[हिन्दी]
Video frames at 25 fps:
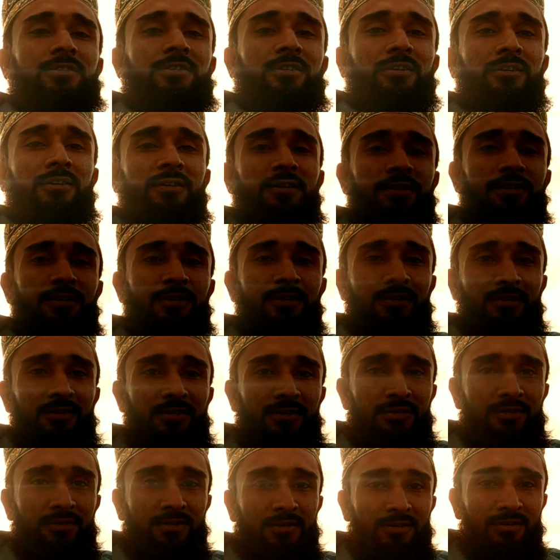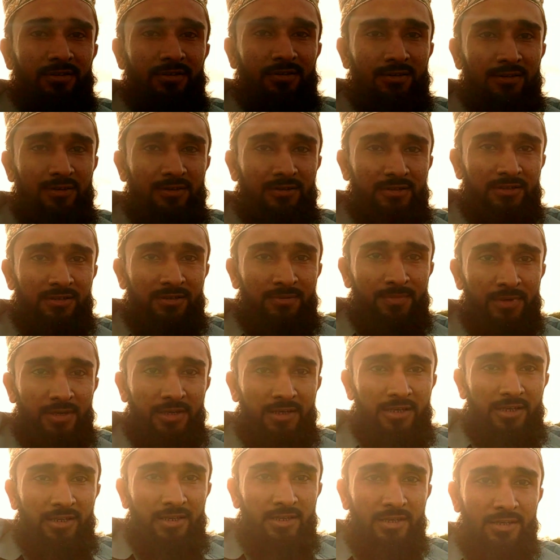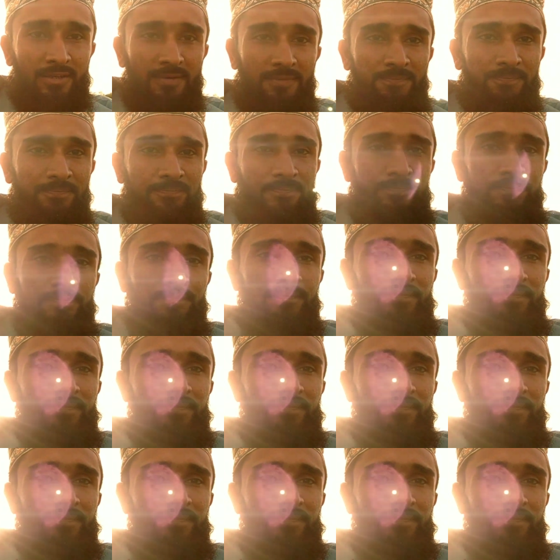से चमक रही है